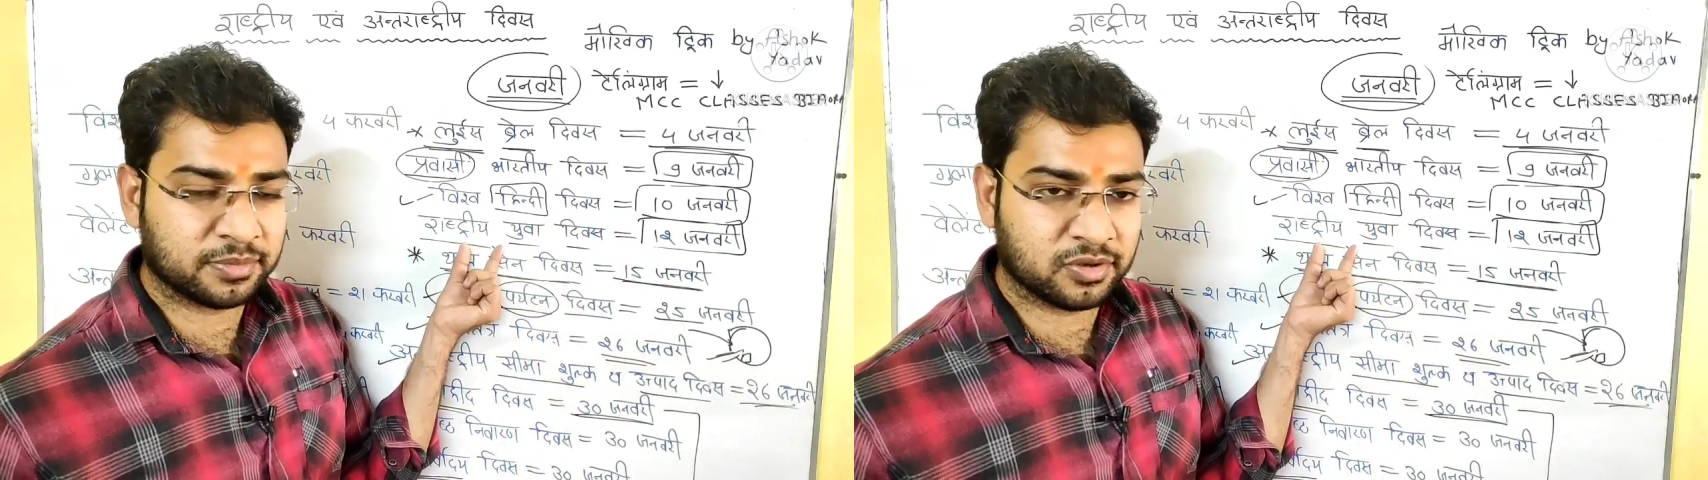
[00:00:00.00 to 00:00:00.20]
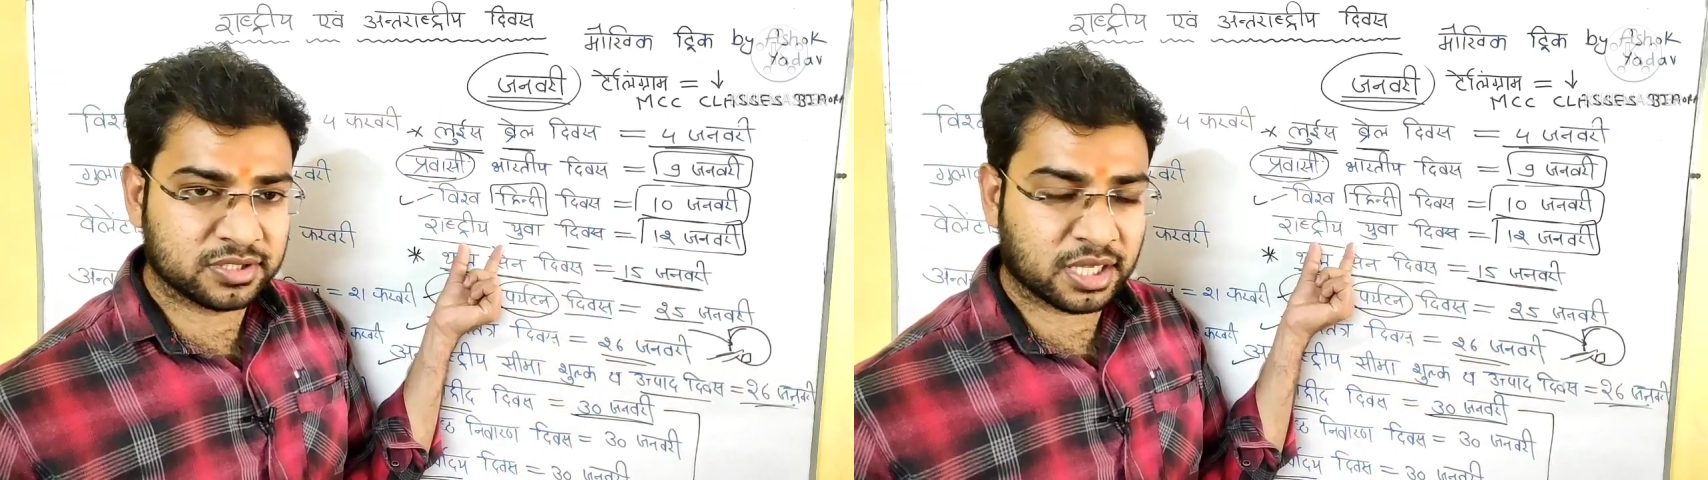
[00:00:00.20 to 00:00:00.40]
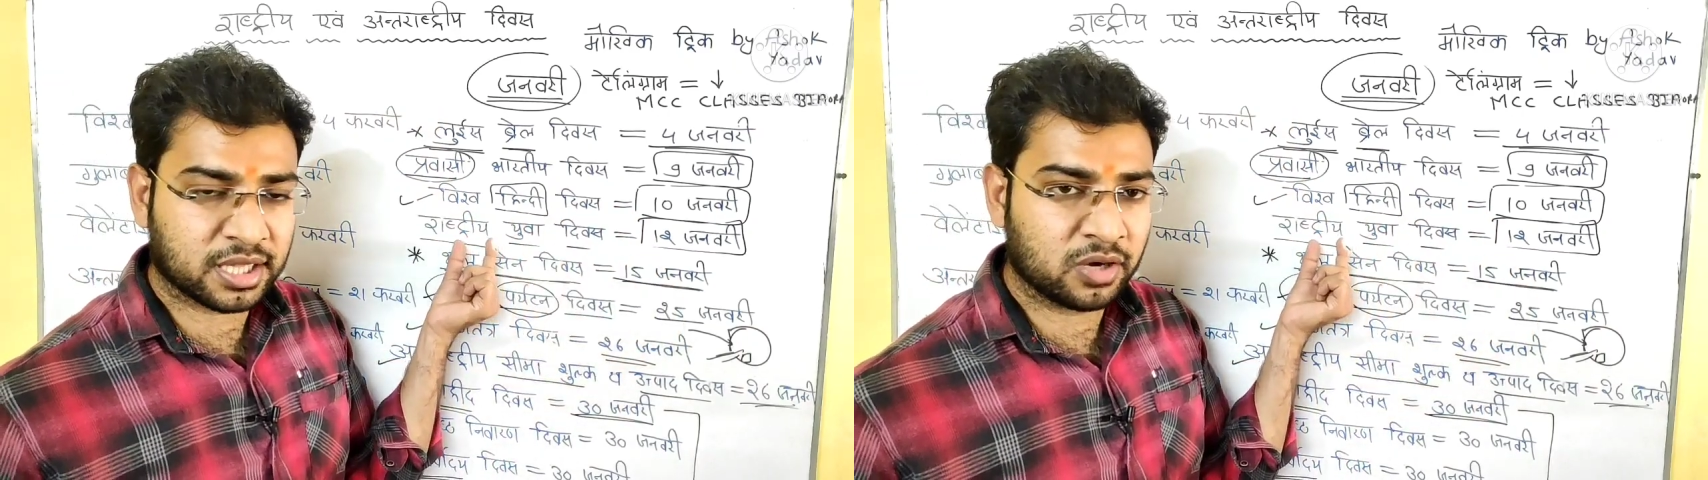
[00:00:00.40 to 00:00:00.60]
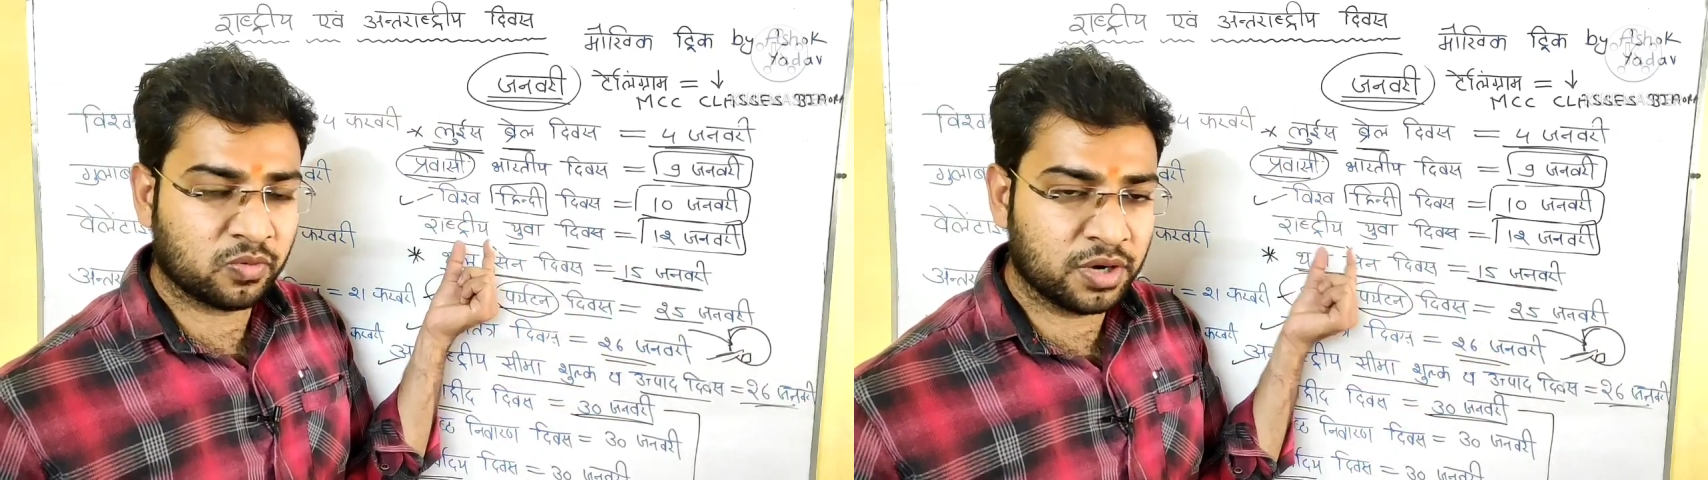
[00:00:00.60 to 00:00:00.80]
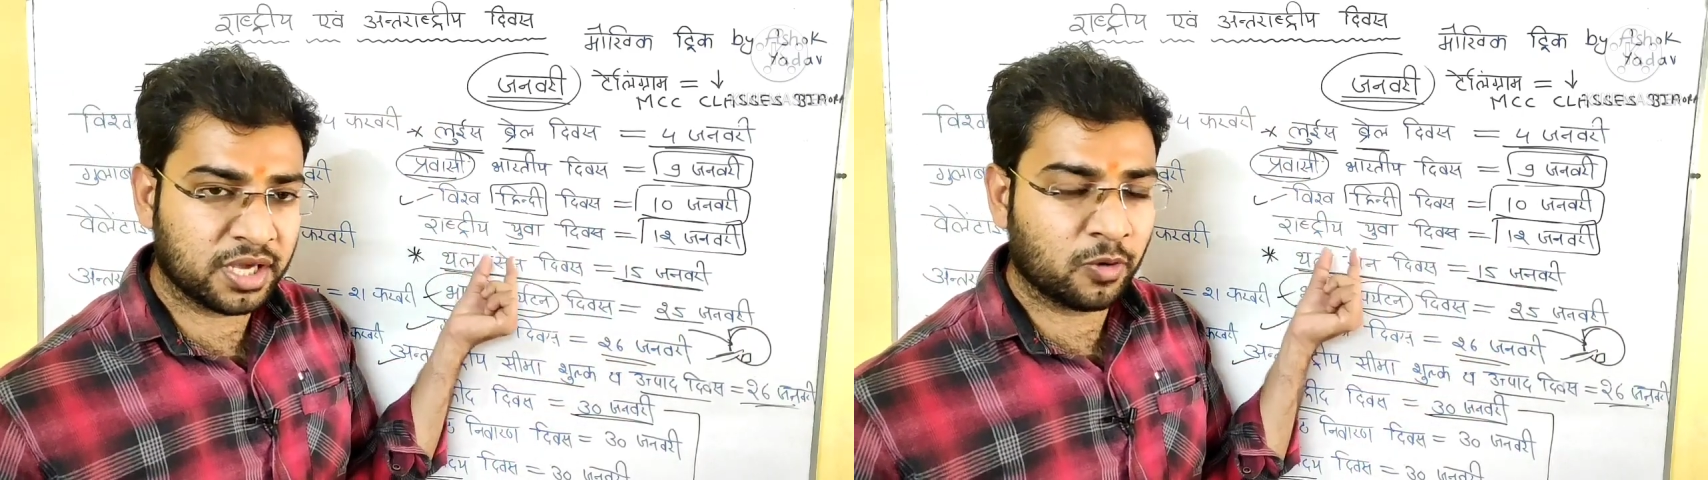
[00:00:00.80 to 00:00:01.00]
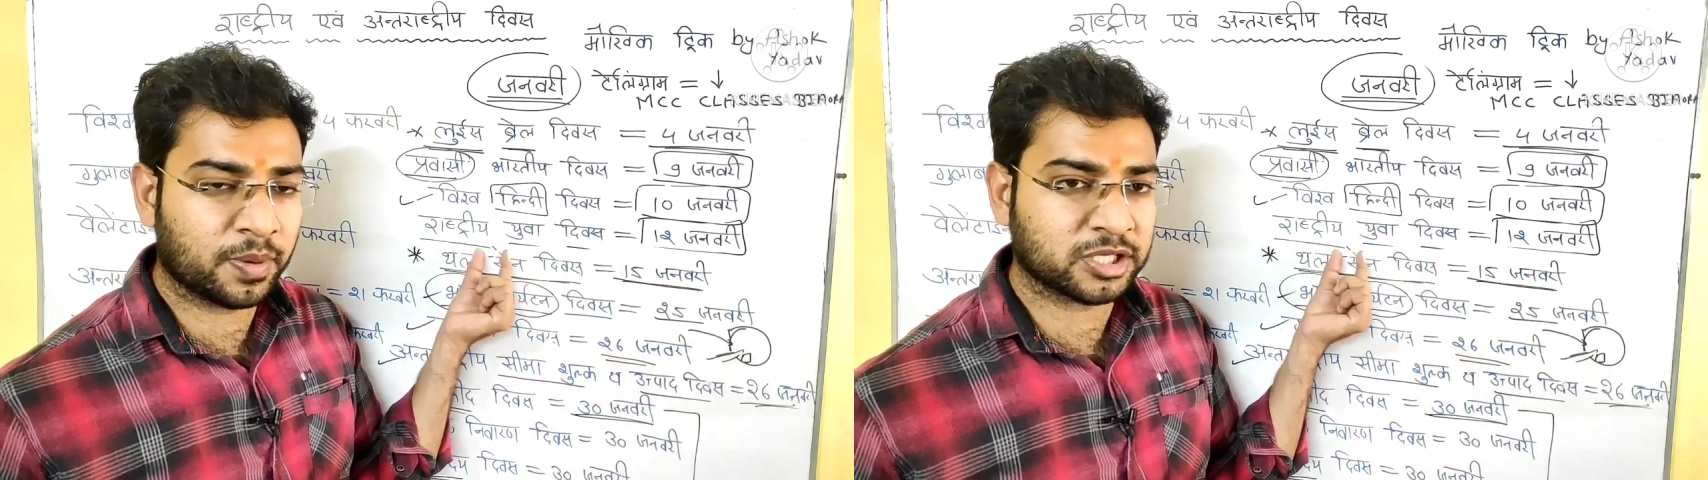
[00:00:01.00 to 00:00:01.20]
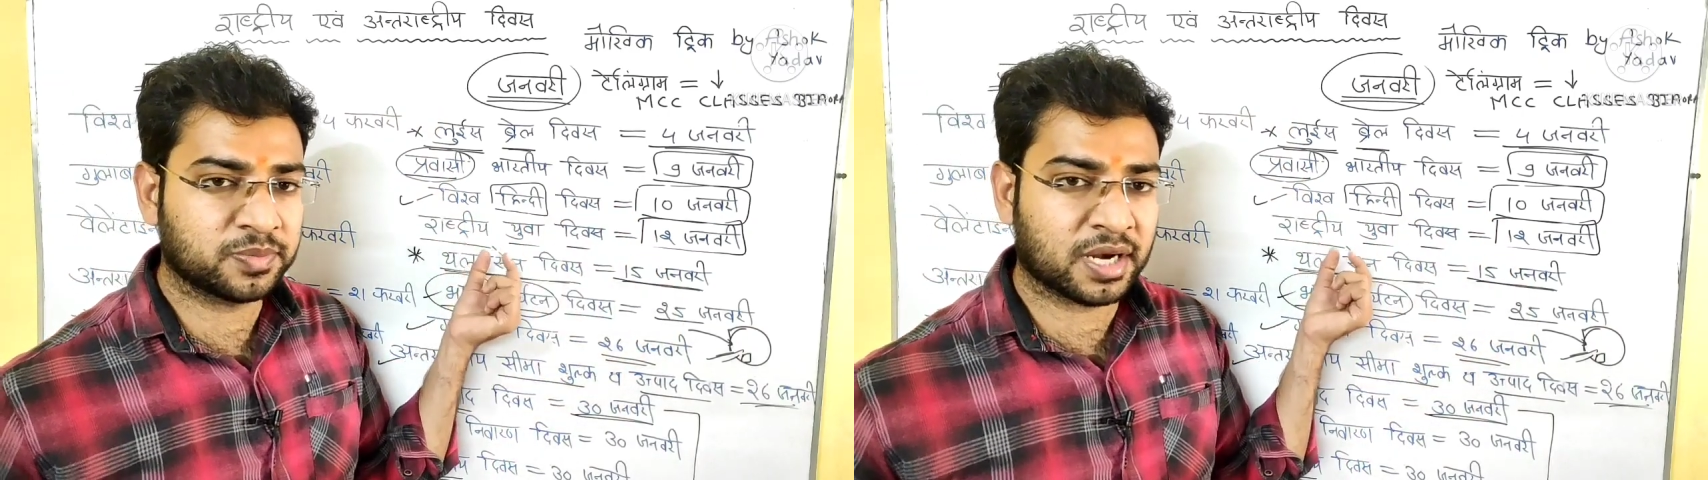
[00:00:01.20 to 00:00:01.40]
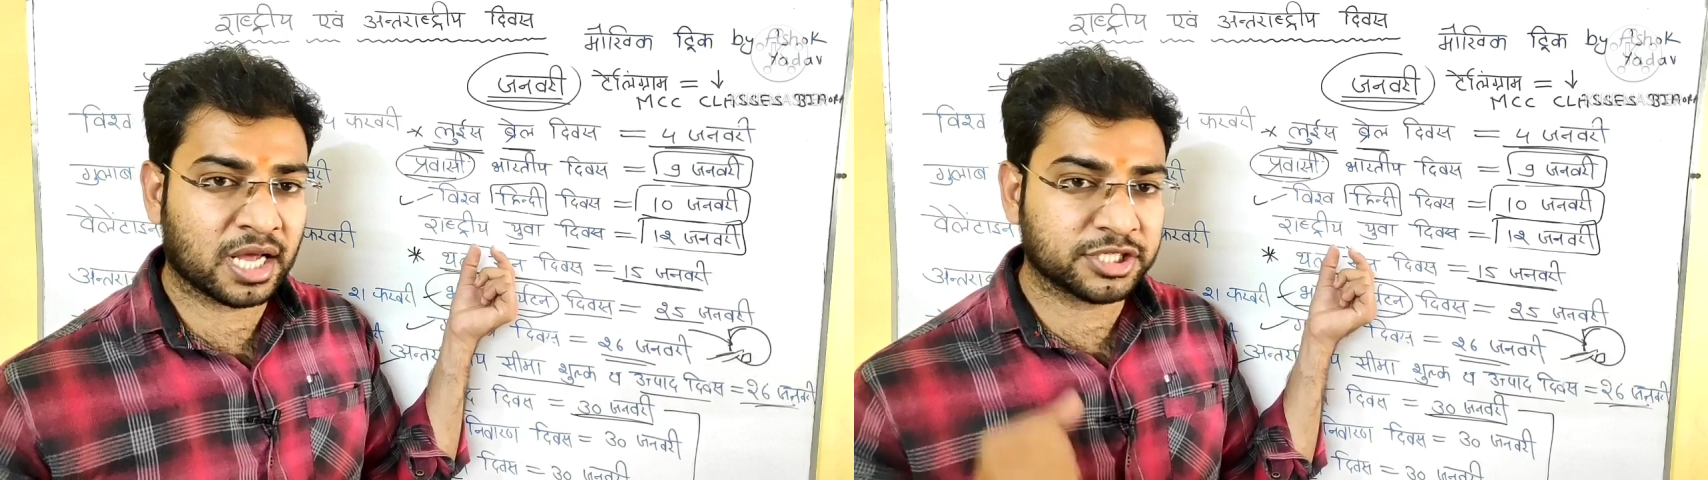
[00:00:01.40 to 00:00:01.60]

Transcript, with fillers: जन्म दिवस आता है उन्हीं के उपलक्ष्य में